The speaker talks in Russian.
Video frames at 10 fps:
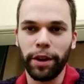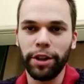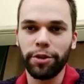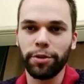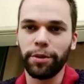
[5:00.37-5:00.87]

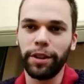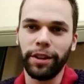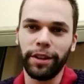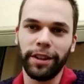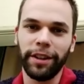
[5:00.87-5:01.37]
Парижу
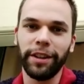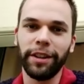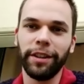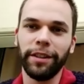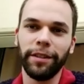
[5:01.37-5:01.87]

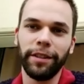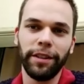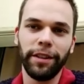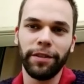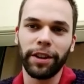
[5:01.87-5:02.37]
и,
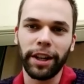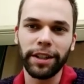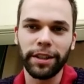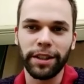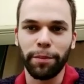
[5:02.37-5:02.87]
и в
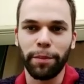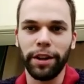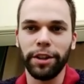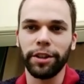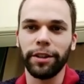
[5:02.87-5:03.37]
окрестностях
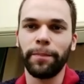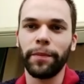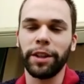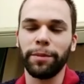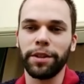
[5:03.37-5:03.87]
Парижа
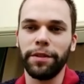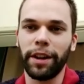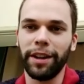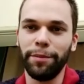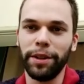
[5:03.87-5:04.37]

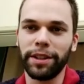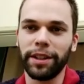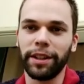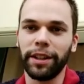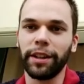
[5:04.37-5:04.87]
атмосфера
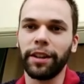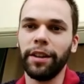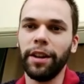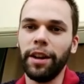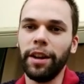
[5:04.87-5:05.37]
Олимпийских игр.